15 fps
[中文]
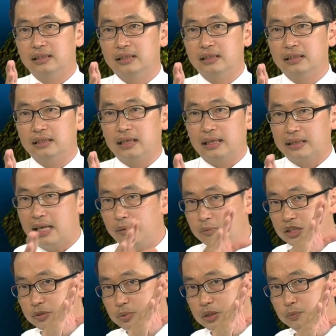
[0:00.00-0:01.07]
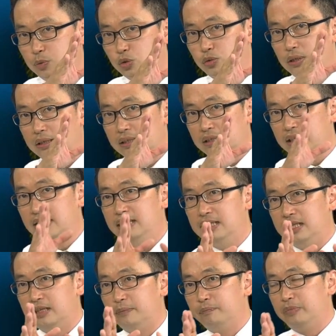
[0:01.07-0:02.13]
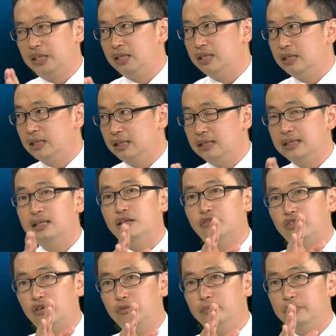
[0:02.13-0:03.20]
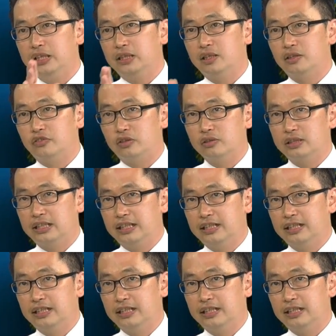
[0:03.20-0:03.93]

啊，它是不是不断的一底比诶一个峰比一个峰低？